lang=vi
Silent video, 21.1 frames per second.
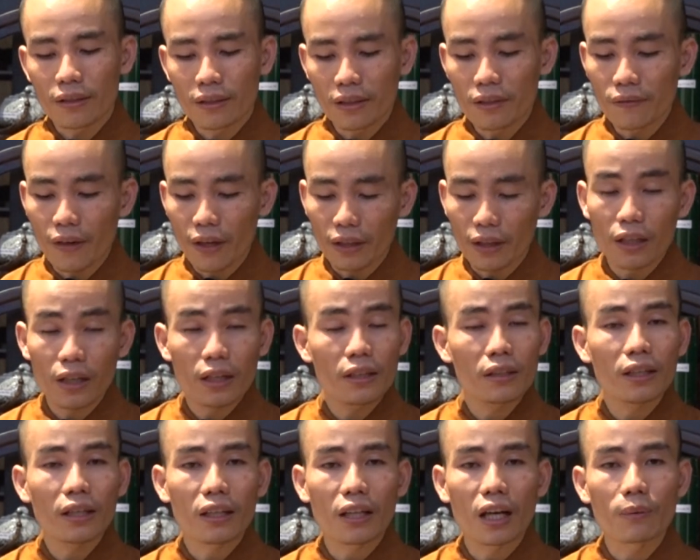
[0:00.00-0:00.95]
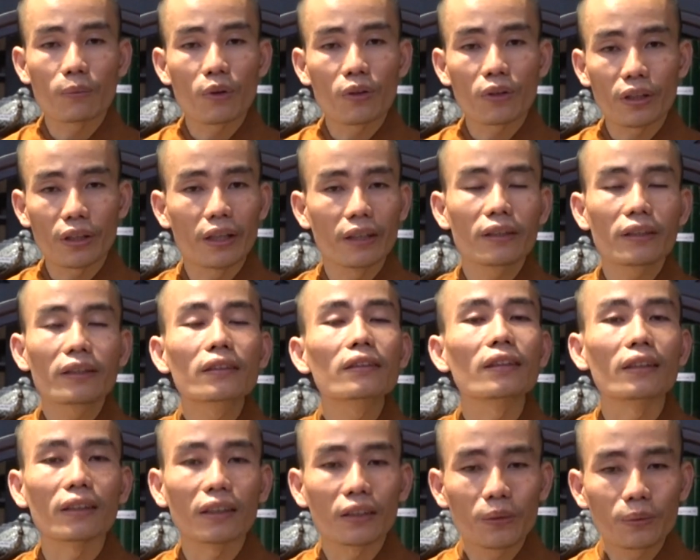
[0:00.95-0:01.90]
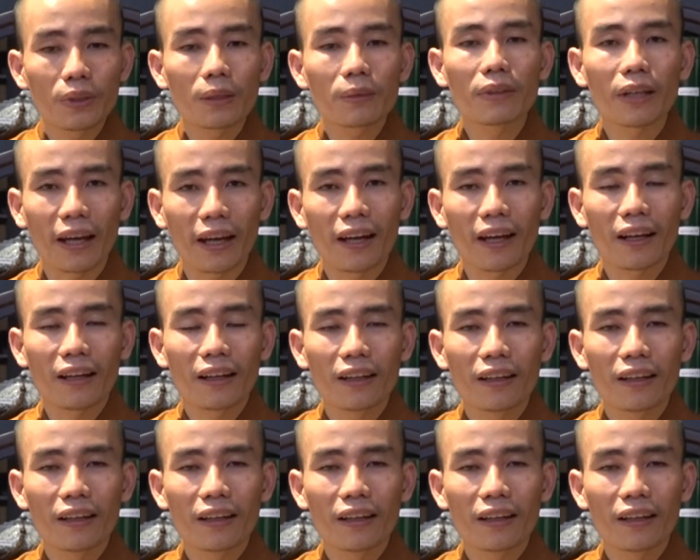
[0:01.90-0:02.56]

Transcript: Như vậy cho nên ta cần một người để nương tựa, đúng không nào?